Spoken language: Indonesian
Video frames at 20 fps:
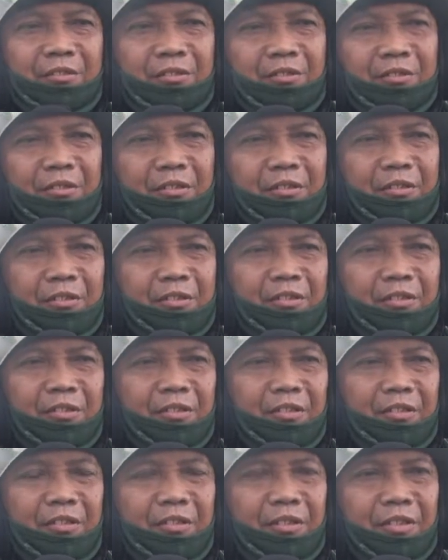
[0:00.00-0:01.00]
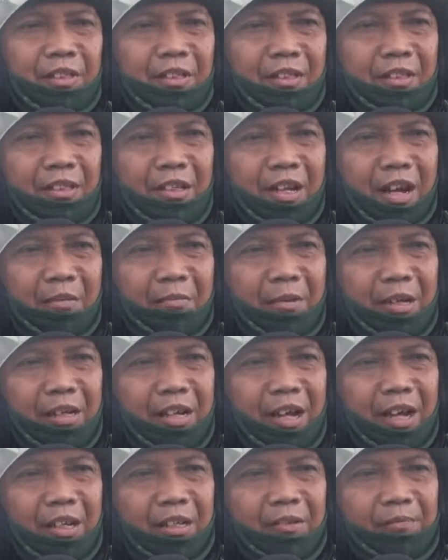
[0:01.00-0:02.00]
untuk uh,
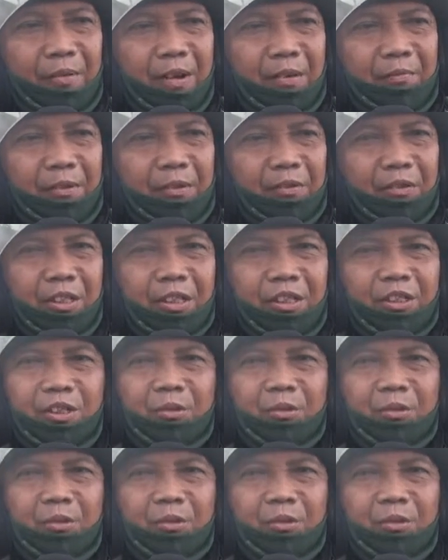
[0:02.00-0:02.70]
Amanah Infak Peduli.